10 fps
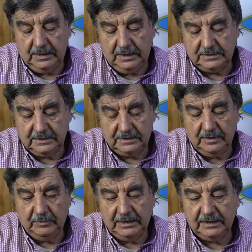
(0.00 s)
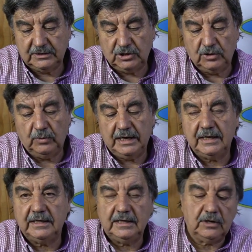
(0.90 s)
el sistema eléctrico va a
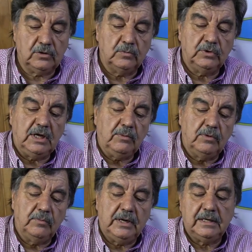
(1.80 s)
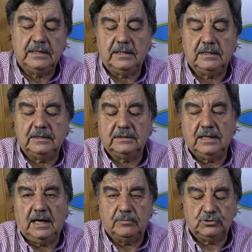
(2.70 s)
generar como una bomba,
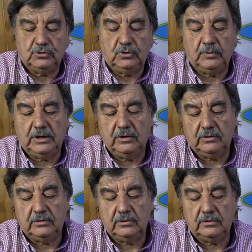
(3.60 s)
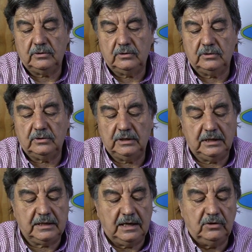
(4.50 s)
absorbe
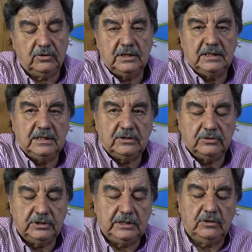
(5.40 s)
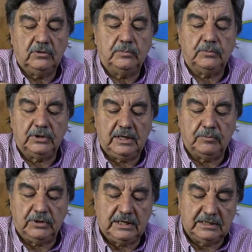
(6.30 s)
el calor del destornillador, ¿por qué?
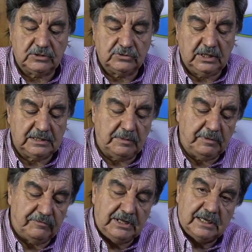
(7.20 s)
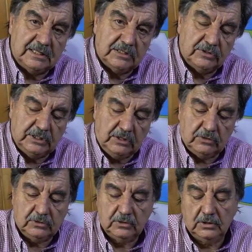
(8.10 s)
Porque esta zona está más fría que el
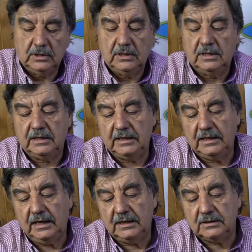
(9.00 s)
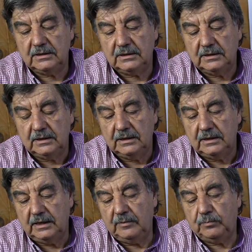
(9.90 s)
destornillador, y la
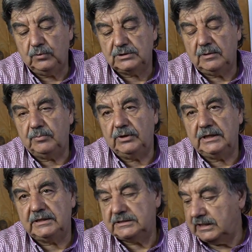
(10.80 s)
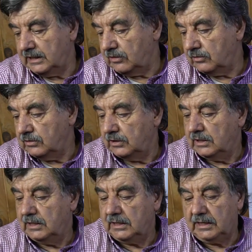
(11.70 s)
expulsa por este radiador,
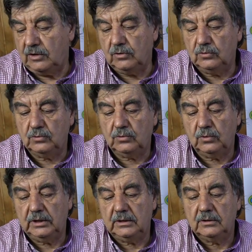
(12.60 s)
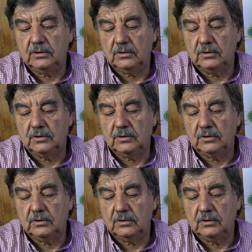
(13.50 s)
que con un cooler